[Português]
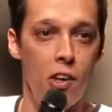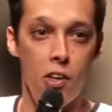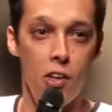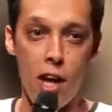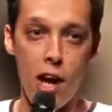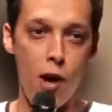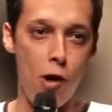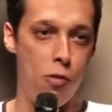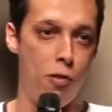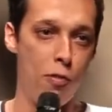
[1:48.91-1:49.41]

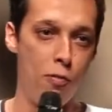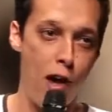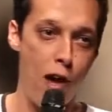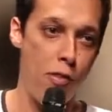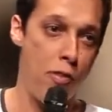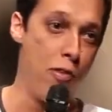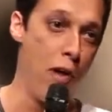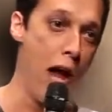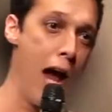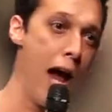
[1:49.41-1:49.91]
Nil, se
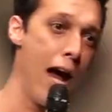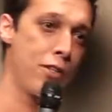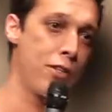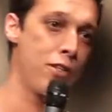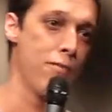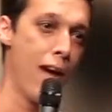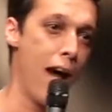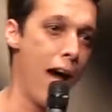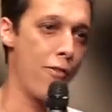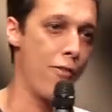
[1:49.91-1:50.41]
você
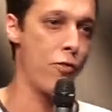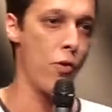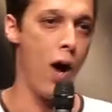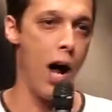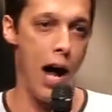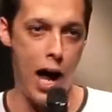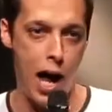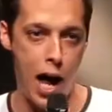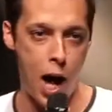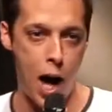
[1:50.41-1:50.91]
tivesse
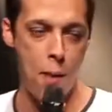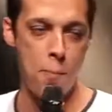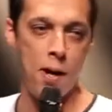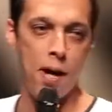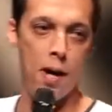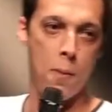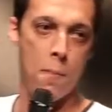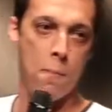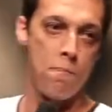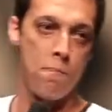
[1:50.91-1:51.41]
uma
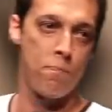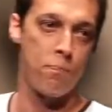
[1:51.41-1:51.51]
arma